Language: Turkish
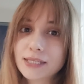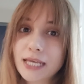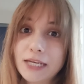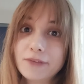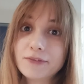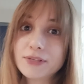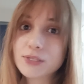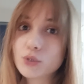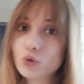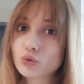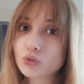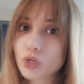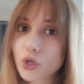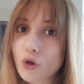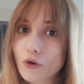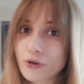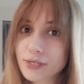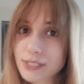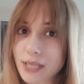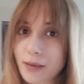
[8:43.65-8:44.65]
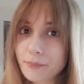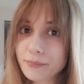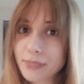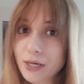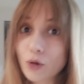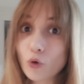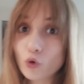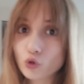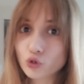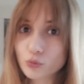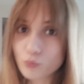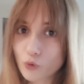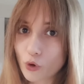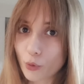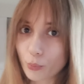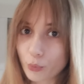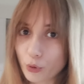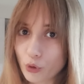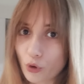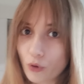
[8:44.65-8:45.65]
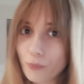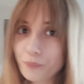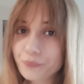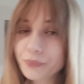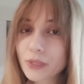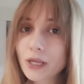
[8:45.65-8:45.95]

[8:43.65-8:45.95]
Televizyonda görsem bile ödüm kopuyor.